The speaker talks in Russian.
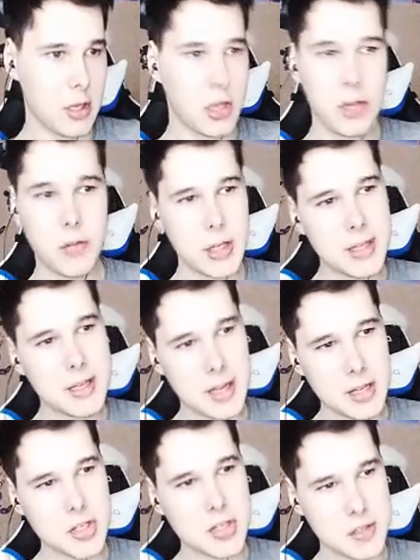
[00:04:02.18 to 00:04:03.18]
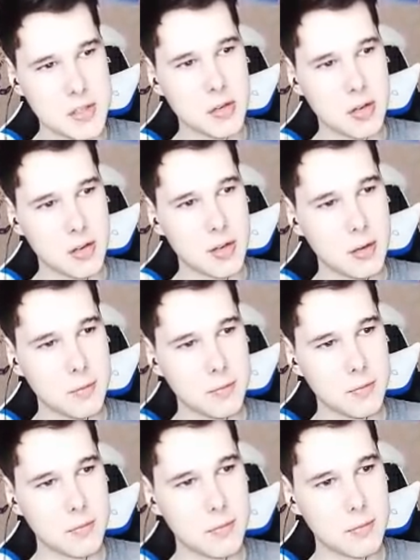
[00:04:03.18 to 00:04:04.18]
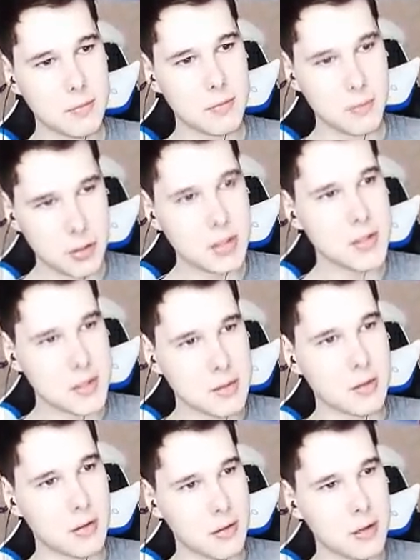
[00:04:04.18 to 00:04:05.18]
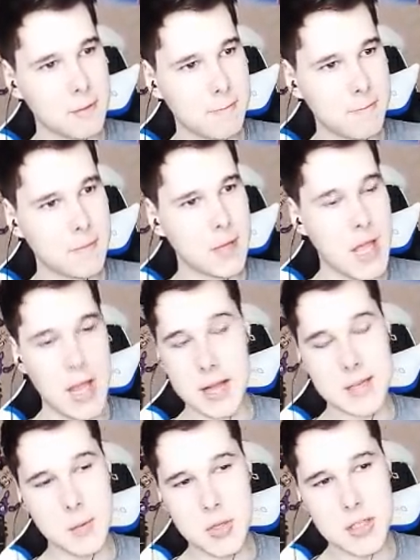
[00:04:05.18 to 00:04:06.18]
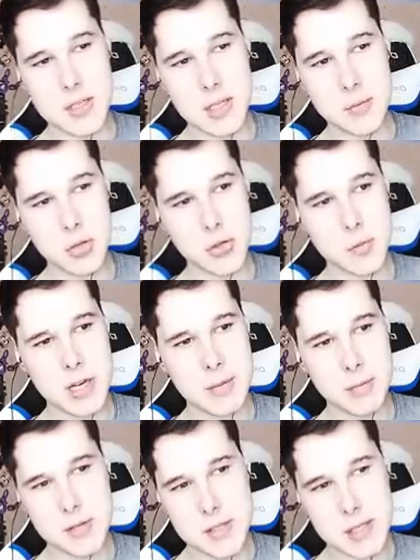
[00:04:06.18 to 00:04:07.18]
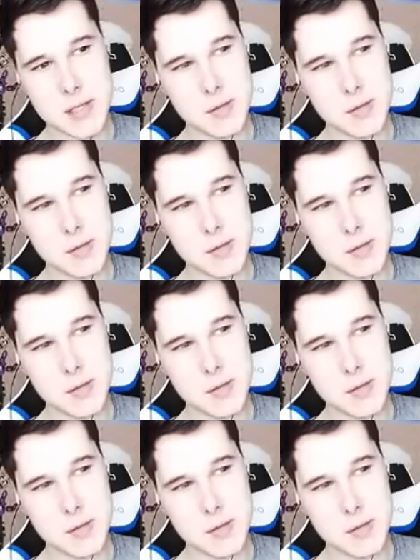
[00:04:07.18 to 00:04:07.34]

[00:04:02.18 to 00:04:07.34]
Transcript: Но ну, вот это, конечно, здорово. Вот это здорово. Хотя можно с тем же успехом просто их